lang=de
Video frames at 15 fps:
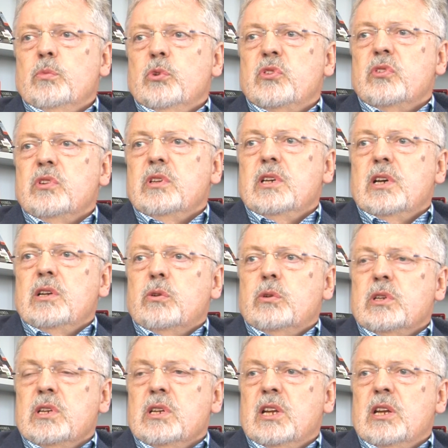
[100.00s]
müssen ja
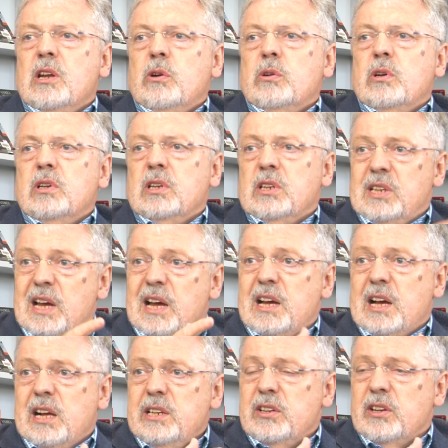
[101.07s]
Leuten dann auch da
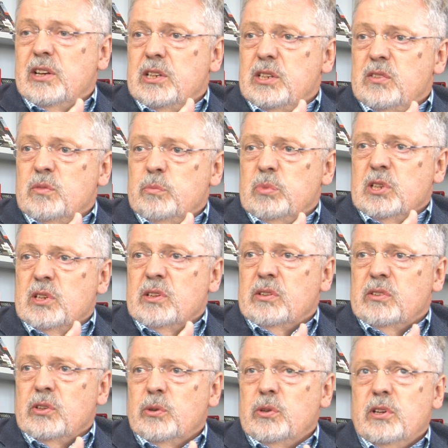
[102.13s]
Alternativen bieten.
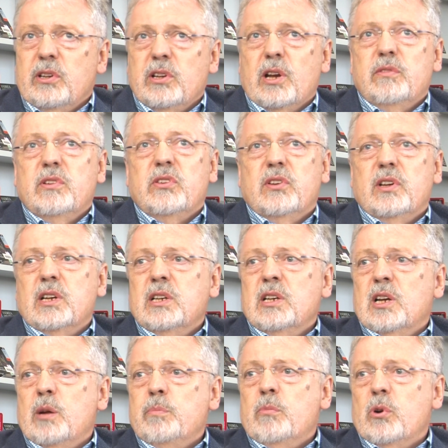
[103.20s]
Sie können ja nicht einfach sagen,
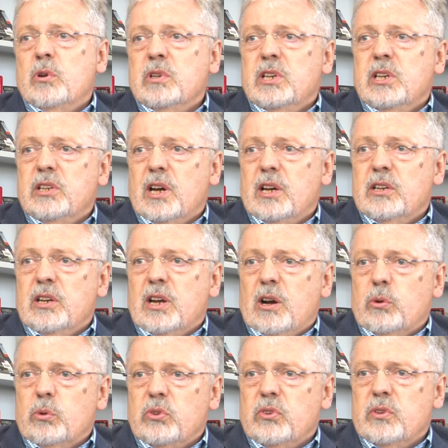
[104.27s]
ab morgen geht ihr alle nach
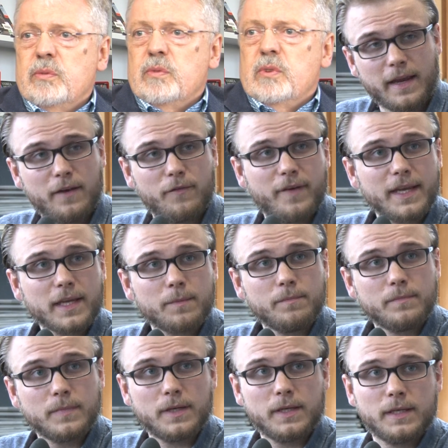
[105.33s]
Hause. In
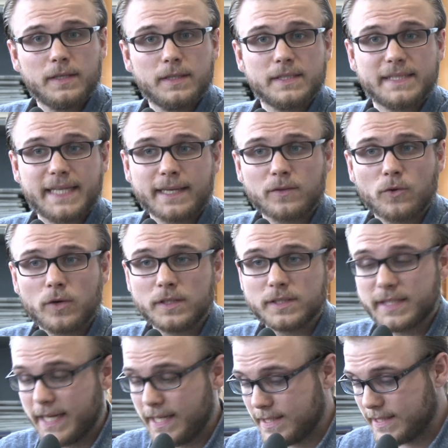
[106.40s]
welchem äh, Sektor
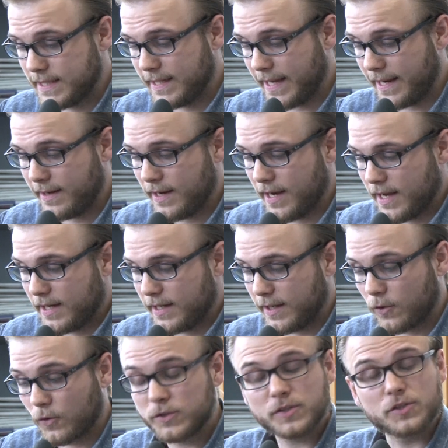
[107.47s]
sehen Sie denn die
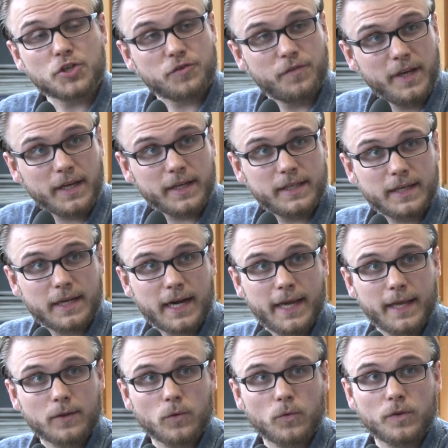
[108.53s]
größten
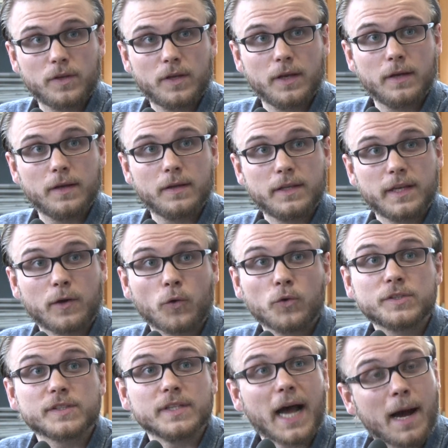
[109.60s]
Schwierigkeiten und äh, die
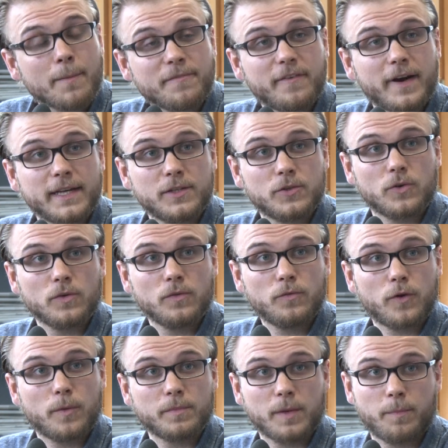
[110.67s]
größten Abweichungen
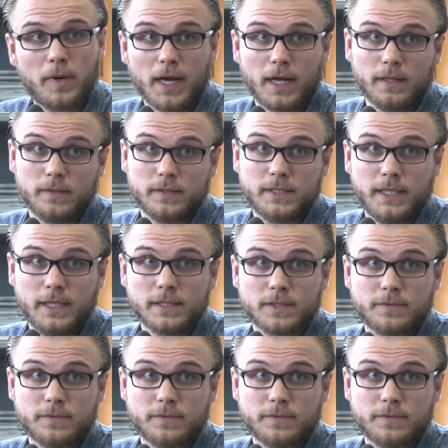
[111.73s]
vom geplanten Ziel